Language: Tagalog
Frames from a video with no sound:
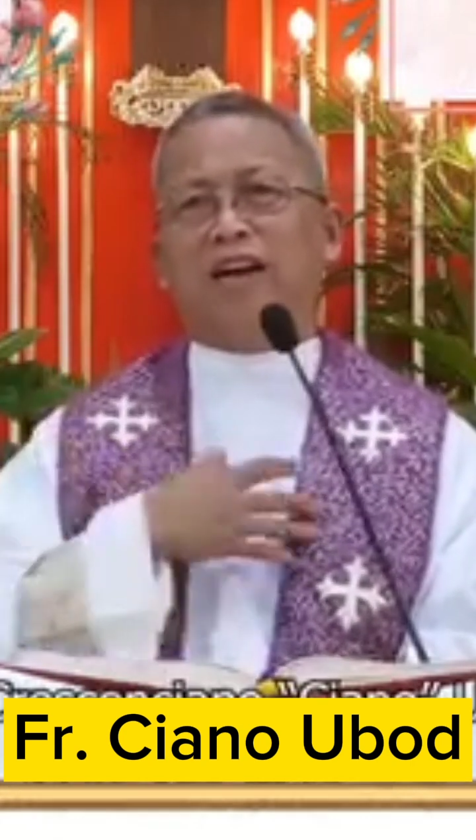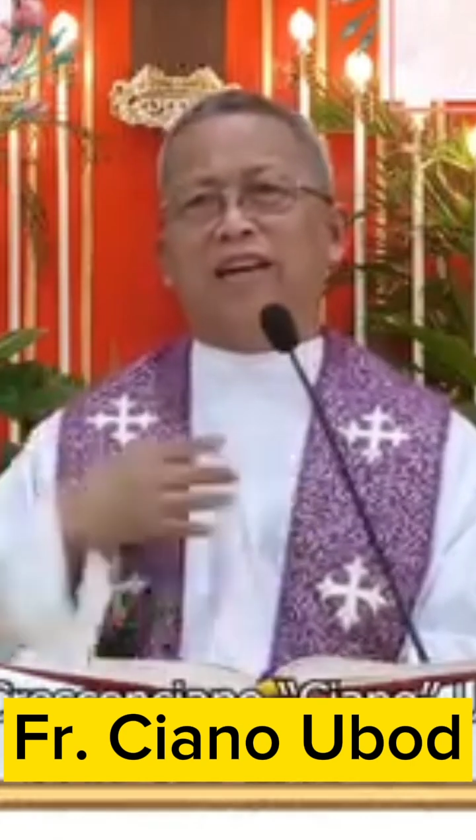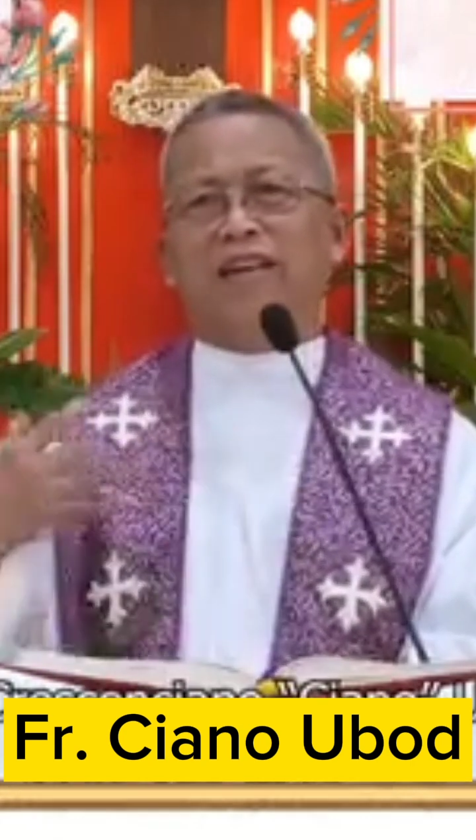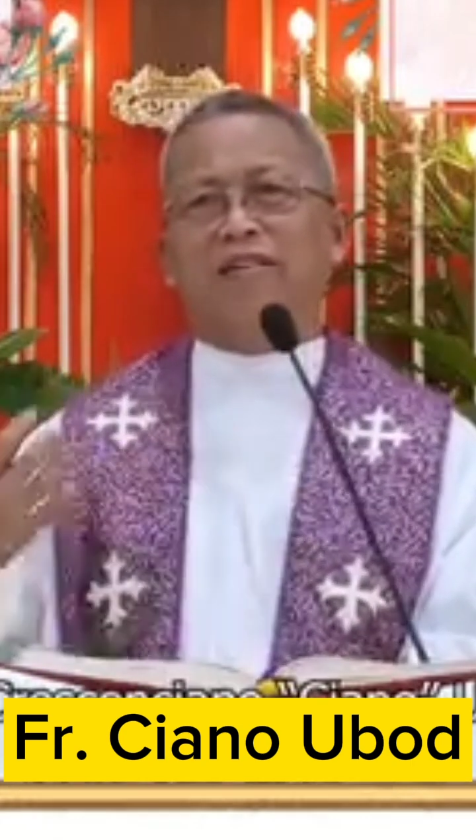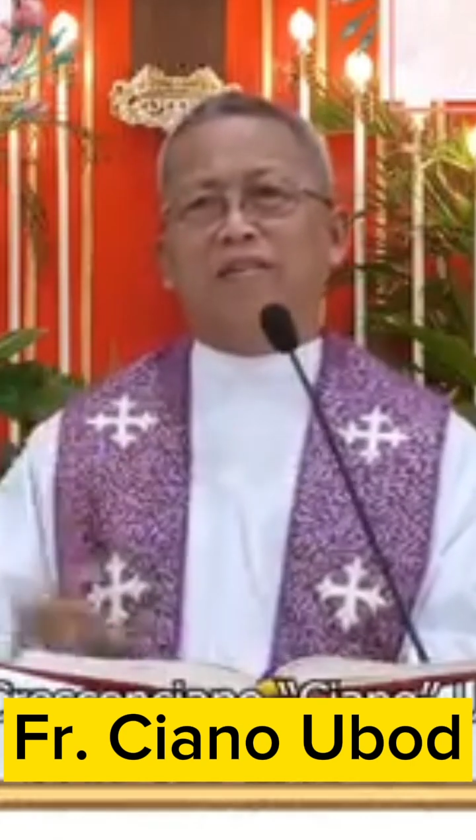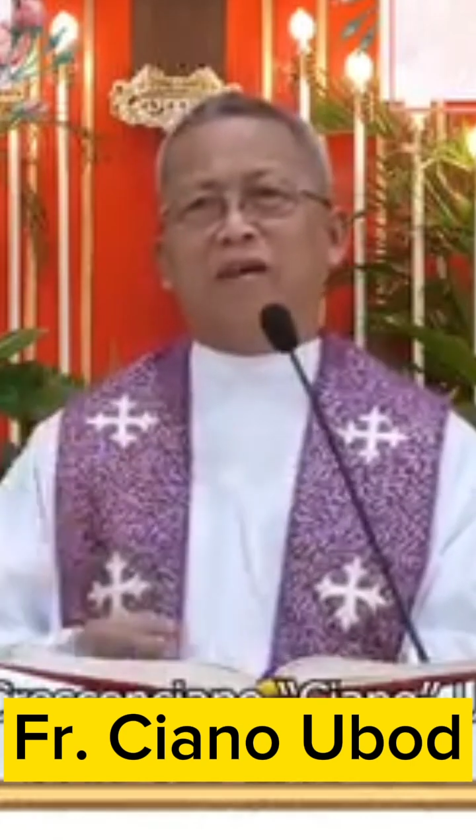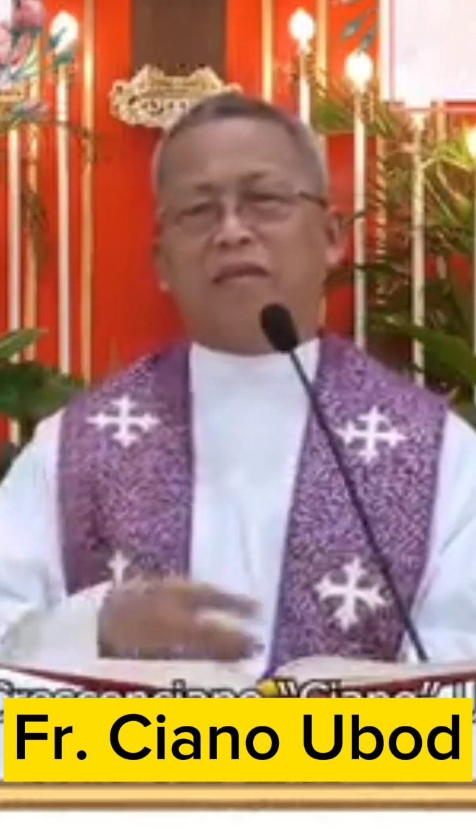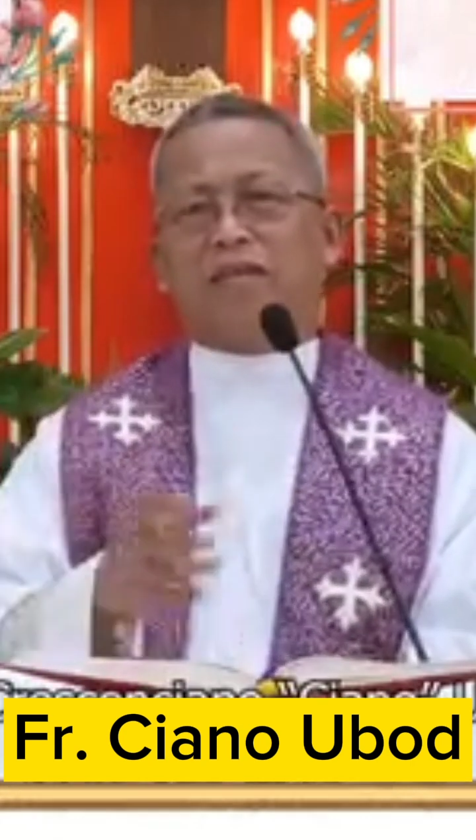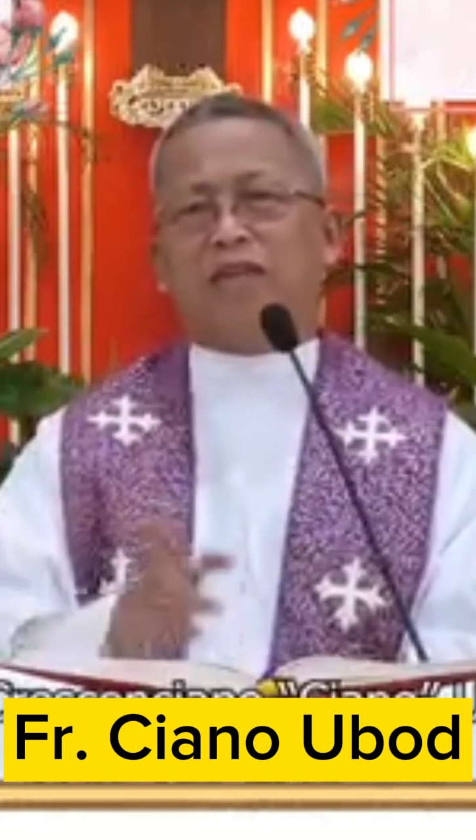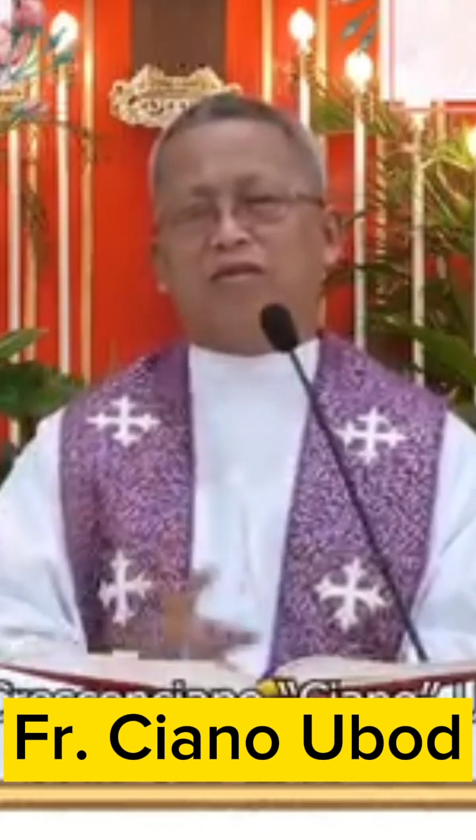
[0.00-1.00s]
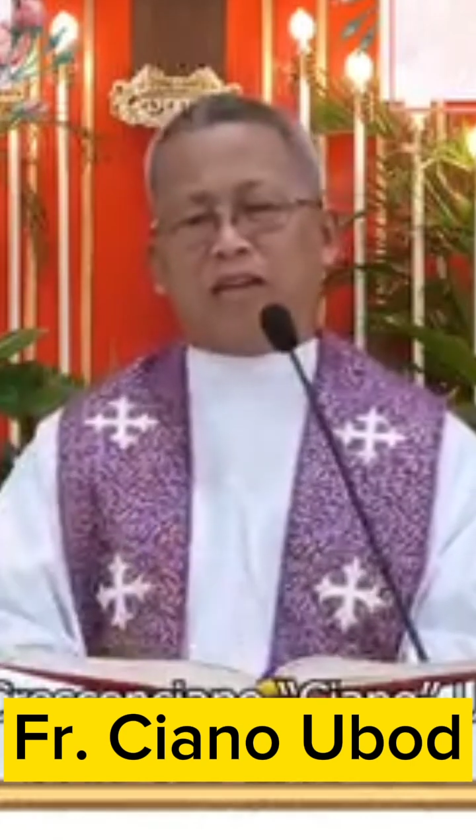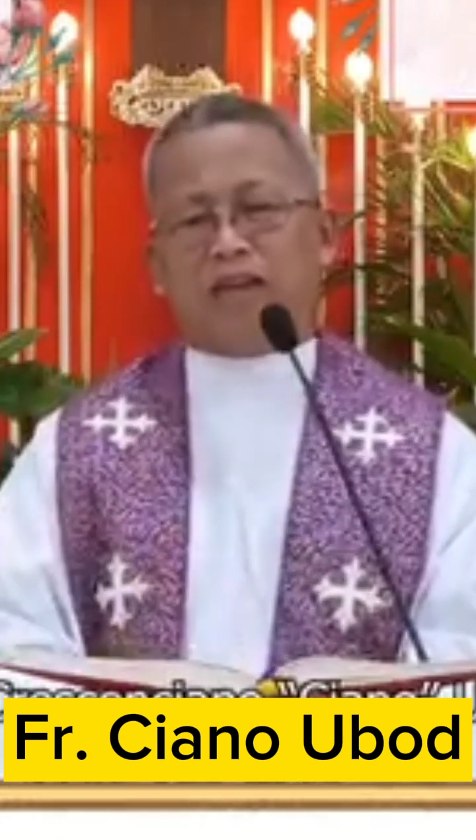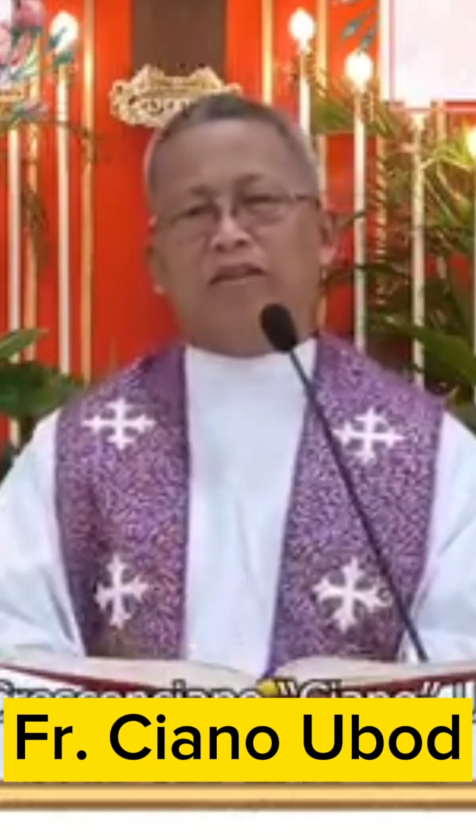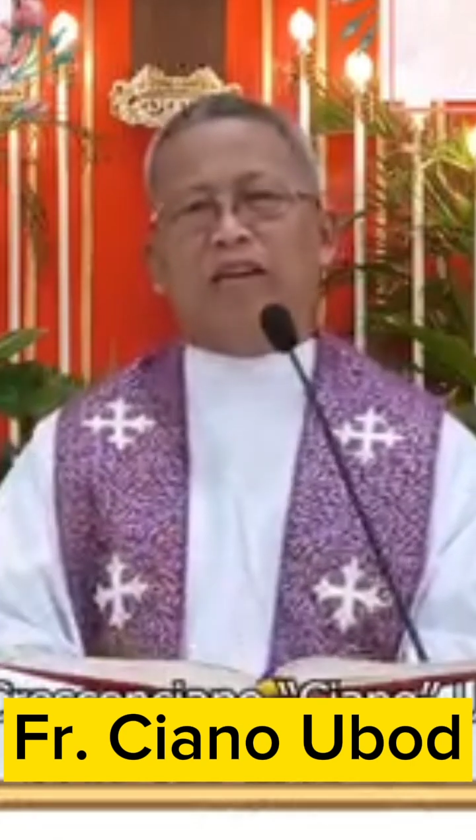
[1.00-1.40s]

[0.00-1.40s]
kana mga batanon kayo,